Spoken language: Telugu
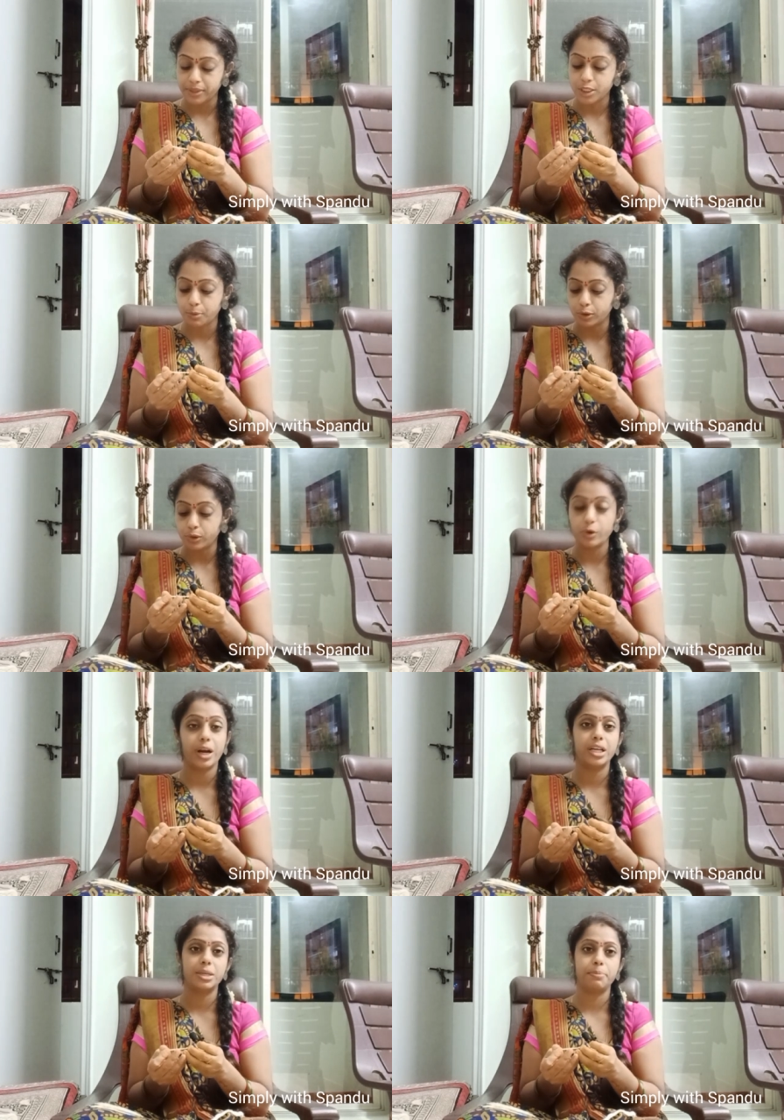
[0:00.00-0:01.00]
మించిపోతుందో
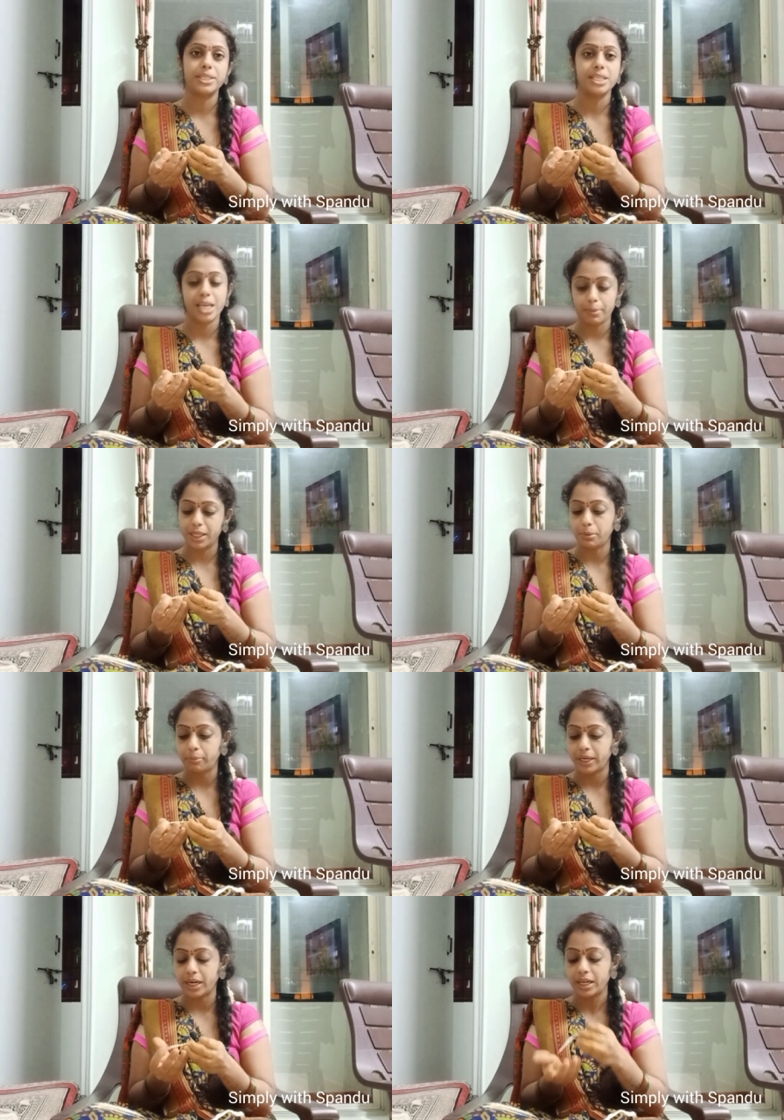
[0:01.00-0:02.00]
అని చెప్పేసి యమదీపం
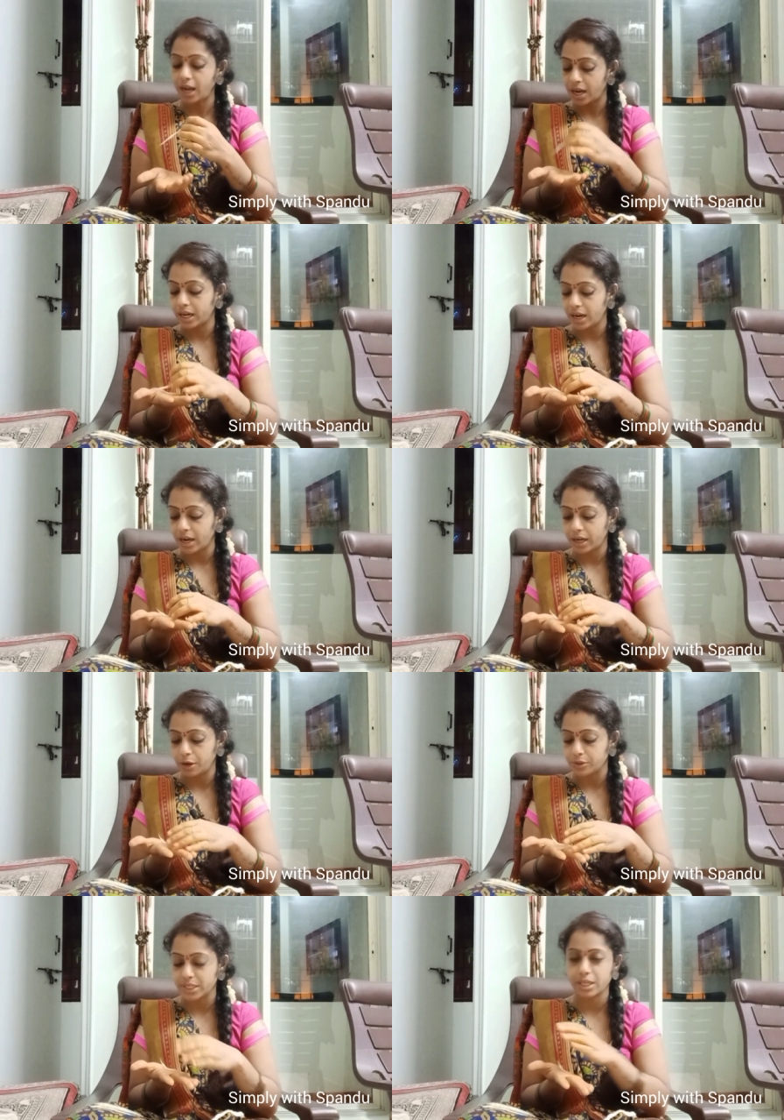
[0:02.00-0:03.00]
పెట్టడానికి కంగారు కంగారుగా
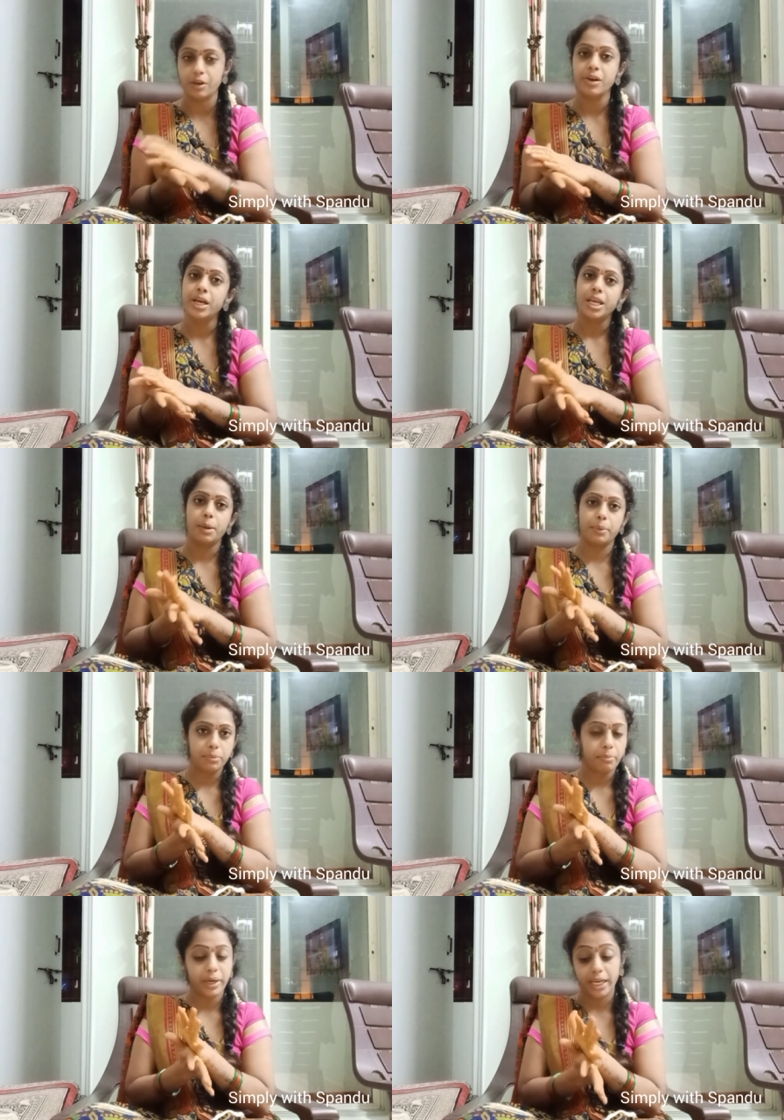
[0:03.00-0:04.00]
వచ్చేసాను
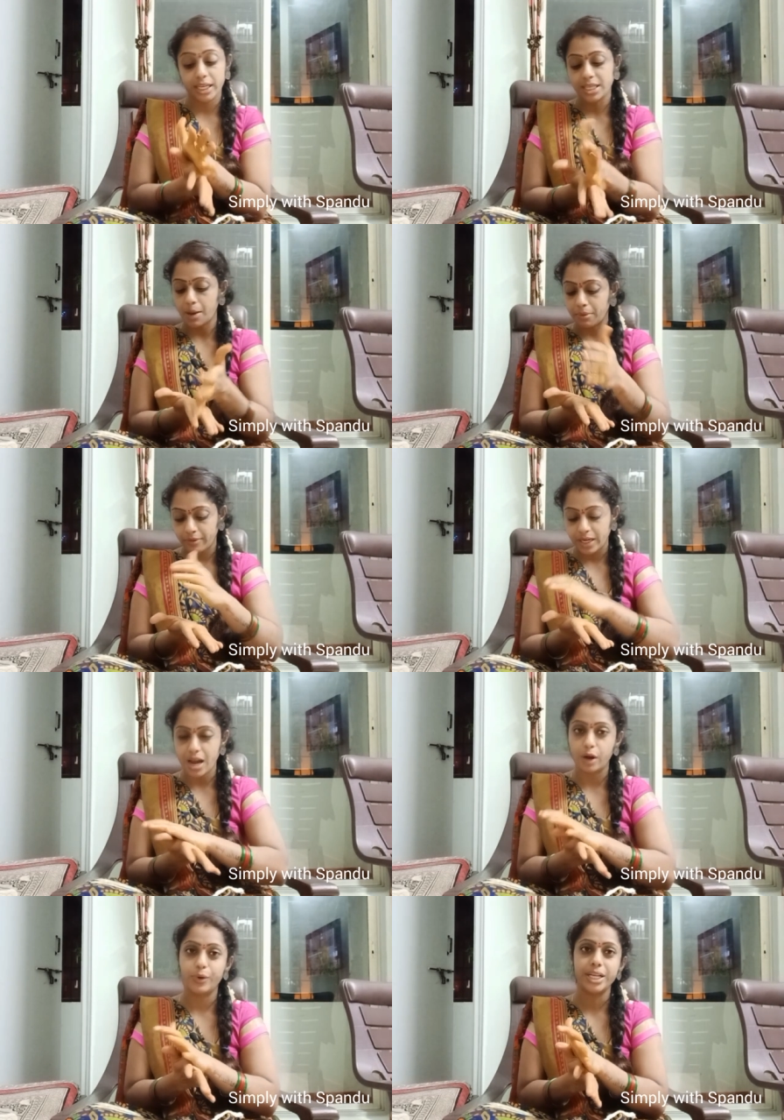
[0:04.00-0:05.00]
యమదీపం పెట్టేసి అమ్మవారిని
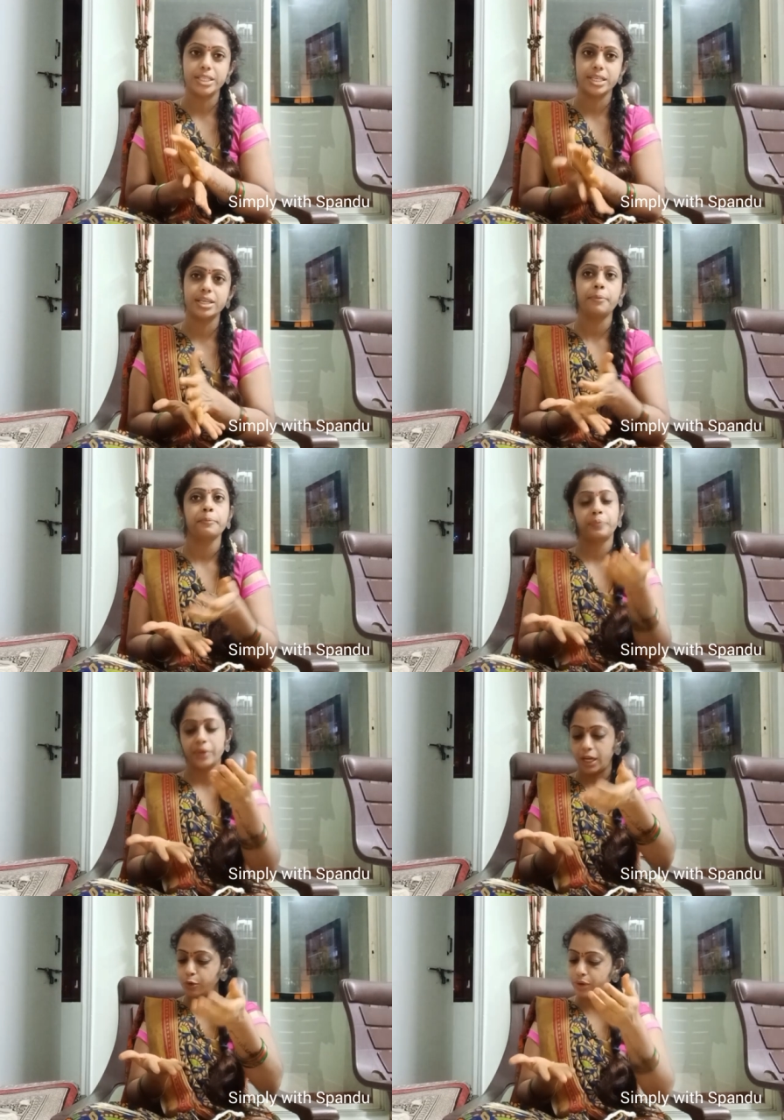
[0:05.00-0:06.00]
ఆహ్వానించేసి
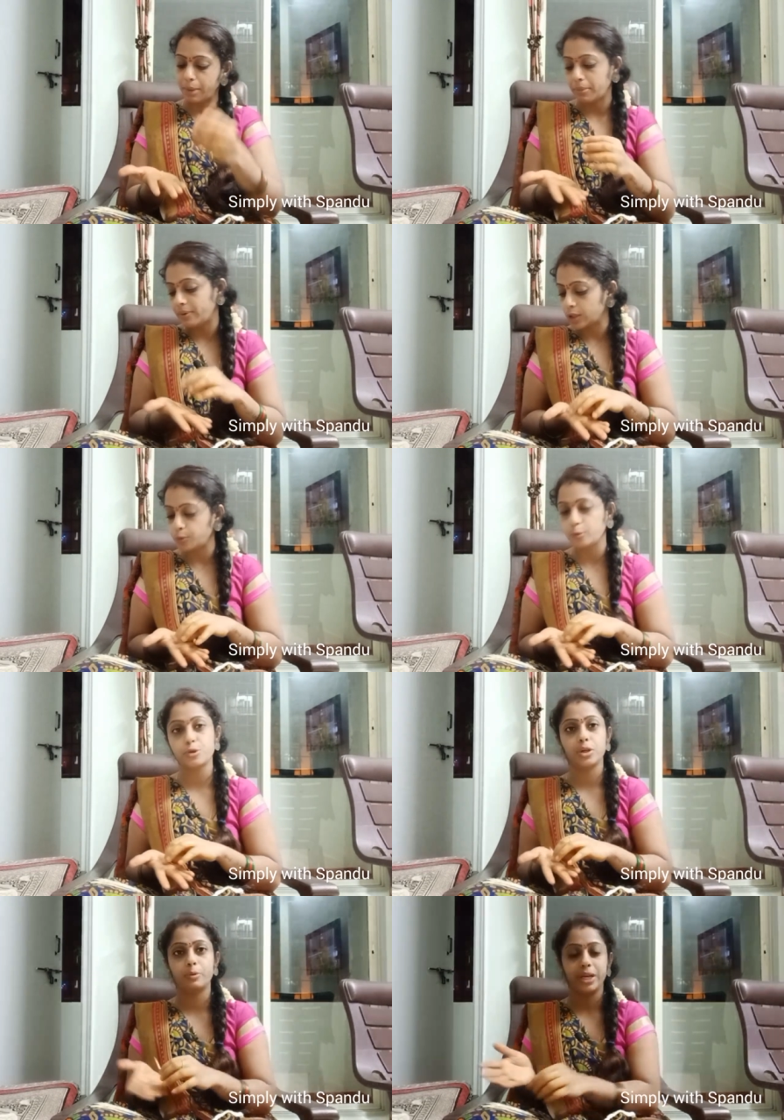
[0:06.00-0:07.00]
నేను కూడా అమ్మవారితో
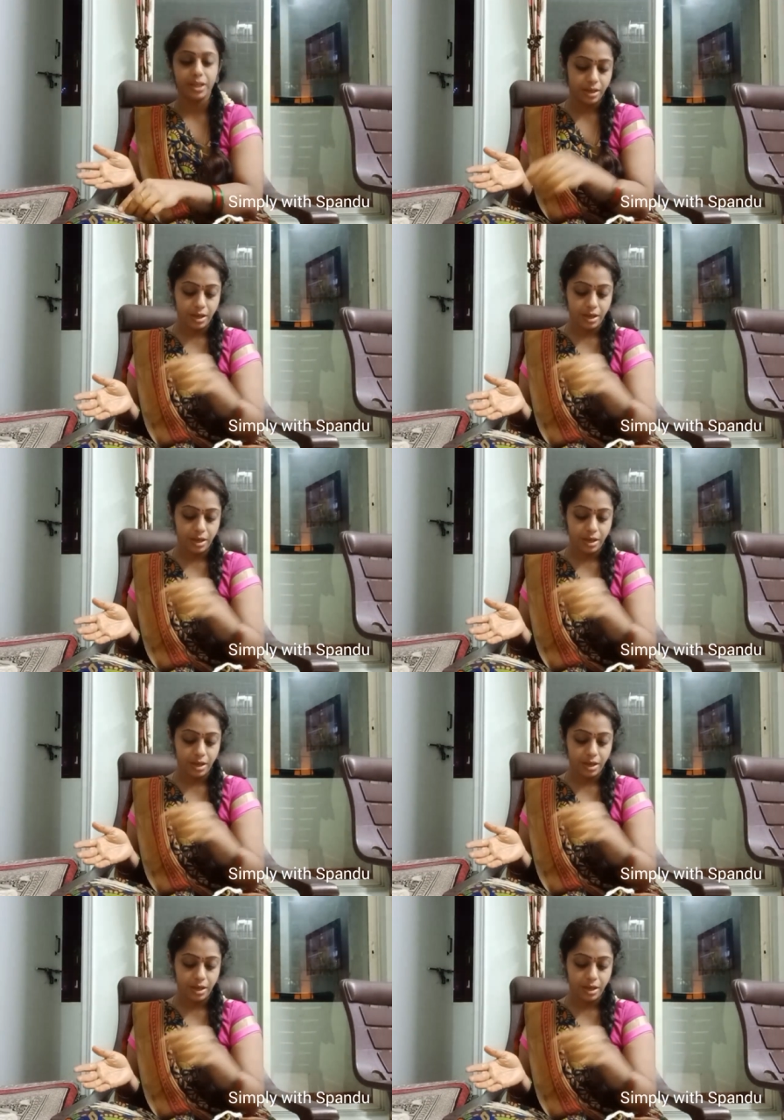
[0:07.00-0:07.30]
కూర్చుండిపోయి